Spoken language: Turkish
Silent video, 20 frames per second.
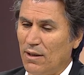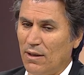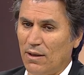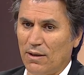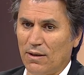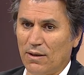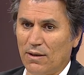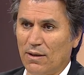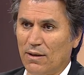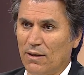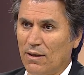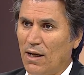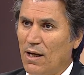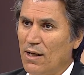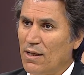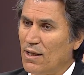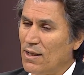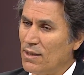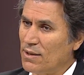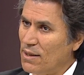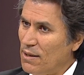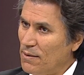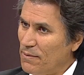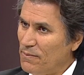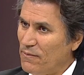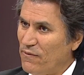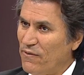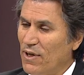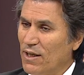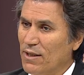E, Ankara'da
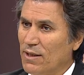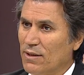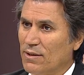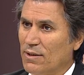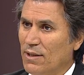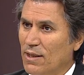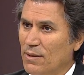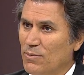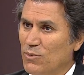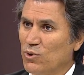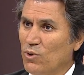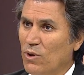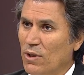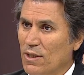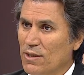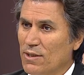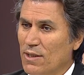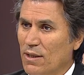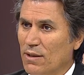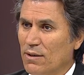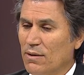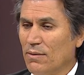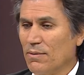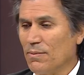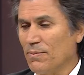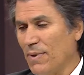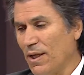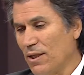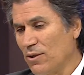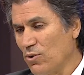faaliyetlerimiz olacak.
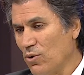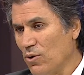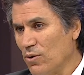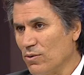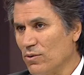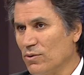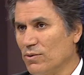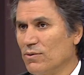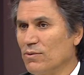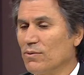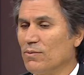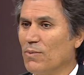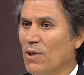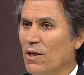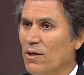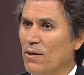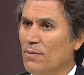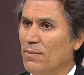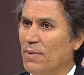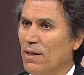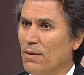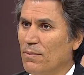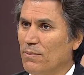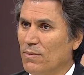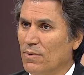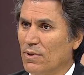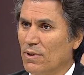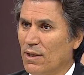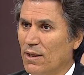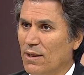Bekliyoruz. Bakan Bey'e
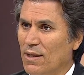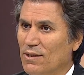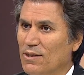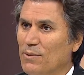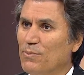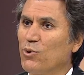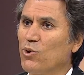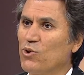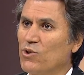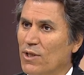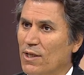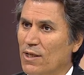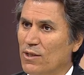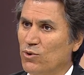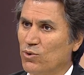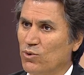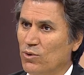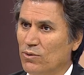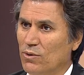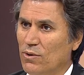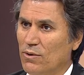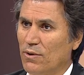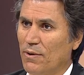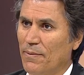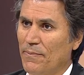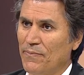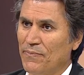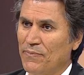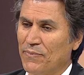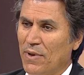gerekli projeleri sunduk.
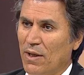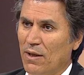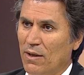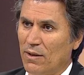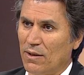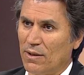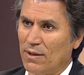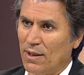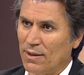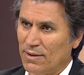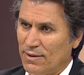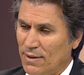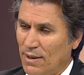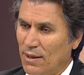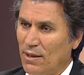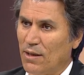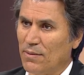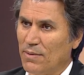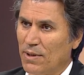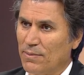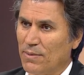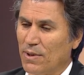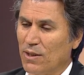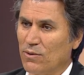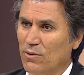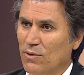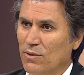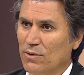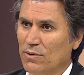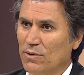E, kendisinden haber
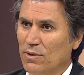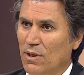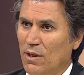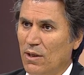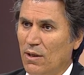bekliyoruz.